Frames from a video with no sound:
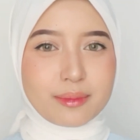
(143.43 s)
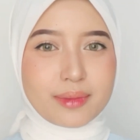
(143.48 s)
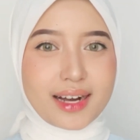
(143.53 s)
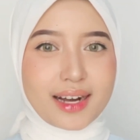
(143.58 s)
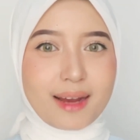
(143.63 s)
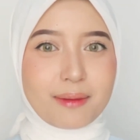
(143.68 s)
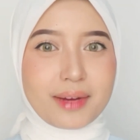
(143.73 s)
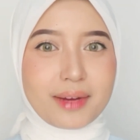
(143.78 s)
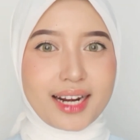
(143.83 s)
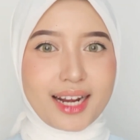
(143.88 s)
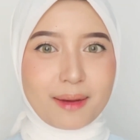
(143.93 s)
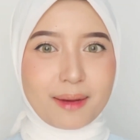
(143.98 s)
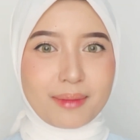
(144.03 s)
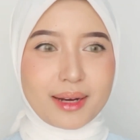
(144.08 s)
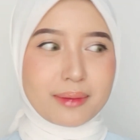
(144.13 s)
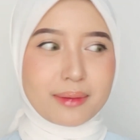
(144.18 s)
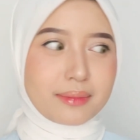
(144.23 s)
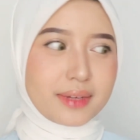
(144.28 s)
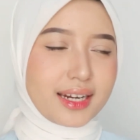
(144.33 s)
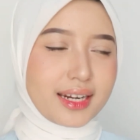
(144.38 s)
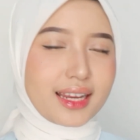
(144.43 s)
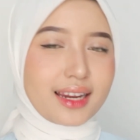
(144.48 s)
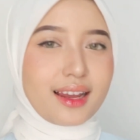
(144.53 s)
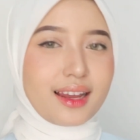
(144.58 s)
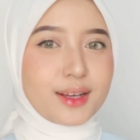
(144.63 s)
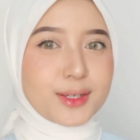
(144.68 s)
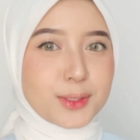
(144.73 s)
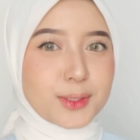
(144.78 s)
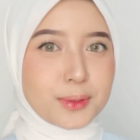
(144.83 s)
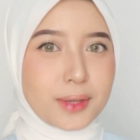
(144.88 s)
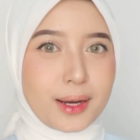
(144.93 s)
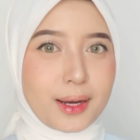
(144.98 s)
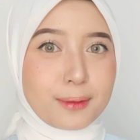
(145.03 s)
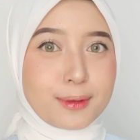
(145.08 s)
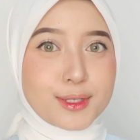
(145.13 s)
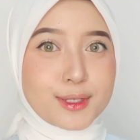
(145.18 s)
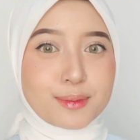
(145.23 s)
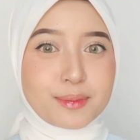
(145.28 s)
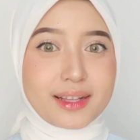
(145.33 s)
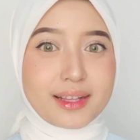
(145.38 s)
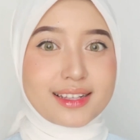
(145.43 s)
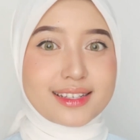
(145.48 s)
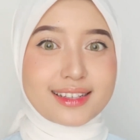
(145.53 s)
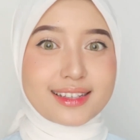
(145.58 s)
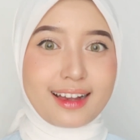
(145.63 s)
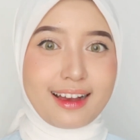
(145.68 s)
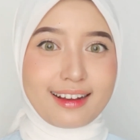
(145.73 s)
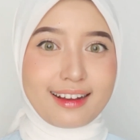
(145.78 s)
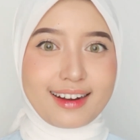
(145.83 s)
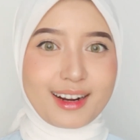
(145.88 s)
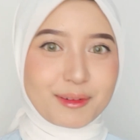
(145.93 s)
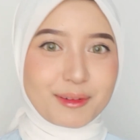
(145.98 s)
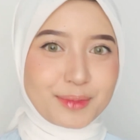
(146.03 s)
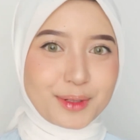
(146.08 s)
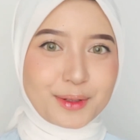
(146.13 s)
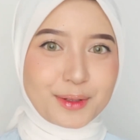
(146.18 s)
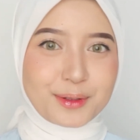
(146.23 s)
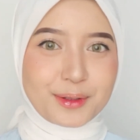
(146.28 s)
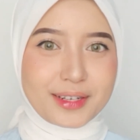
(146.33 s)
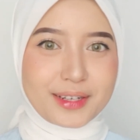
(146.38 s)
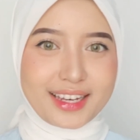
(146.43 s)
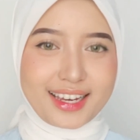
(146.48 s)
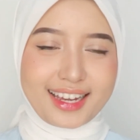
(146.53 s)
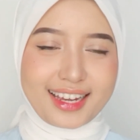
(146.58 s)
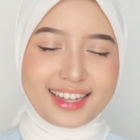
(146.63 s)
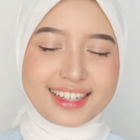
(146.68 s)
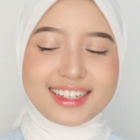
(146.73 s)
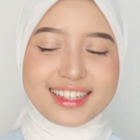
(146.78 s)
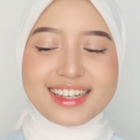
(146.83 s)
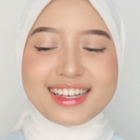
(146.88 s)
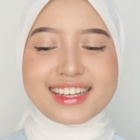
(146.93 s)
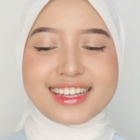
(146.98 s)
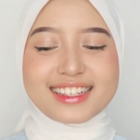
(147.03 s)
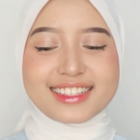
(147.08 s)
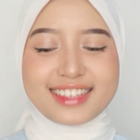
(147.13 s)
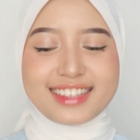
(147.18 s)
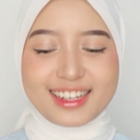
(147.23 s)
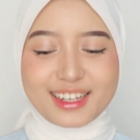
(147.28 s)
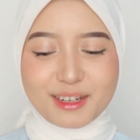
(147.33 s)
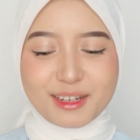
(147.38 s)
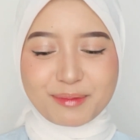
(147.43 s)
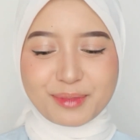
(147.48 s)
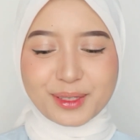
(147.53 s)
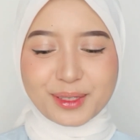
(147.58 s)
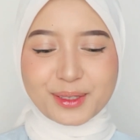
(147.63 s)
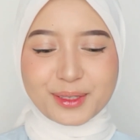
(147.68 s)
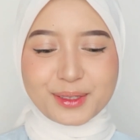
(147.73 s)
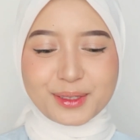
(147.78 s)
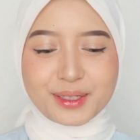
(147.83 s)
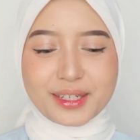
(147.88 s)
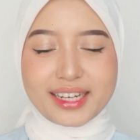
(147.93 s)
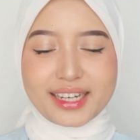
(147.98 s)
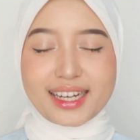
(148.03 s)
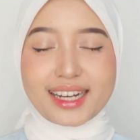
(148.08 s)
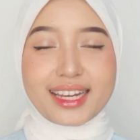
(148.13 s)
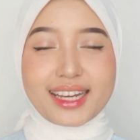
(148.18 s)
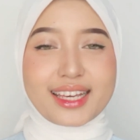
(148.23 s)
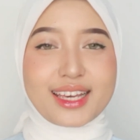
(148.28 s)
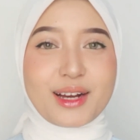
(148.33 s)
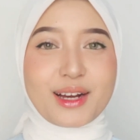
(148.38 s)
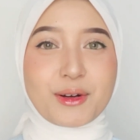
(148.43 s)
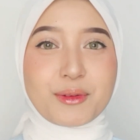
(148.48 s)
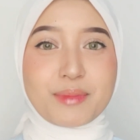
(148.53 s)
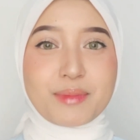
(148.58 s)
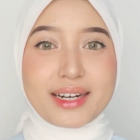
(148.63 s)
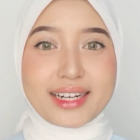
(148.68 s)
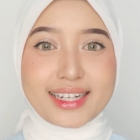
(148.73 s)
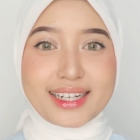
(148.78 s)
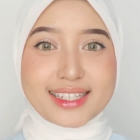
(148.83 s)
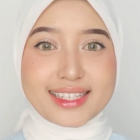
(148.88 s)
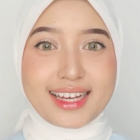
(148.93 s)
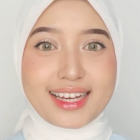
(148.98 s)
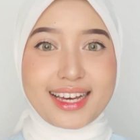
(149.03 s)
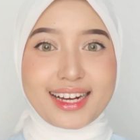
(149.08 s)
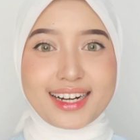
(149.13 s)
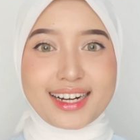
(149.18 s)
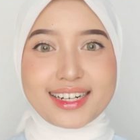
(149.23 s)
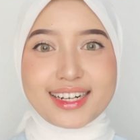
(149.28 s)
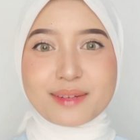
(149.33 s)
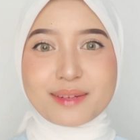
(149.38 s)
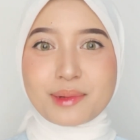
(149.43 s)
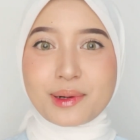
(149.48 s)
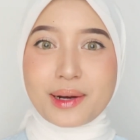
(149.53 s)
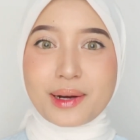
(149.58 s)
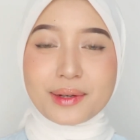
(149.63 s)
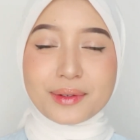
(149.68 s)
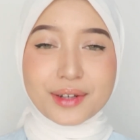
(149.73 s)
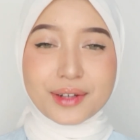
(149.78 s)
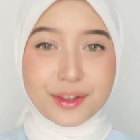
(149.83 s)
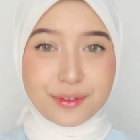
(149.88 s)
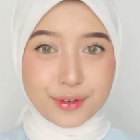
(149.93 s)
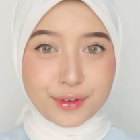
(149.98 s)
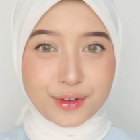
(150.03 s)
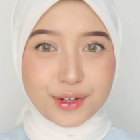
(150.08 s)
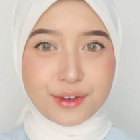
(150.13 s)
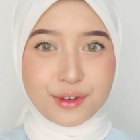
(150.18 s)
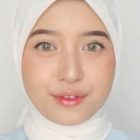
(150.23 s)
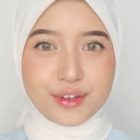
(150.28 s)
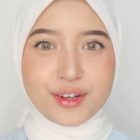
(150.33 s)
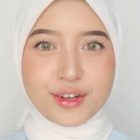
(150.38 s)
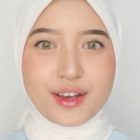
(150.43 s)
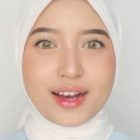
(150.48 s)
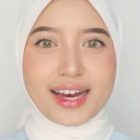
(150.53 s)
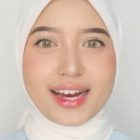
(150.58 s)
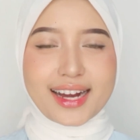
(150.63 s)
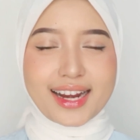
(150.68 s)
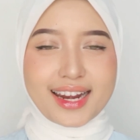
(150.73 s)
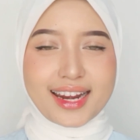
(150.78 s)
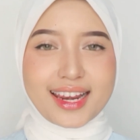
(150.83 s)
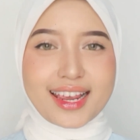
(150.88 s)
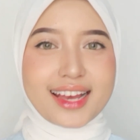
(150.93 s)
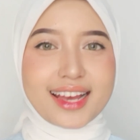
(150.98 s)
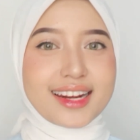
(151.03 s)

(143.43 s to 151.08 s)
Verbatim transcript: berlama-lama mending langsung aku spill sekarang produknya jadi produk yang lagi aku pakai sekarang dan mau aku review di video hari ini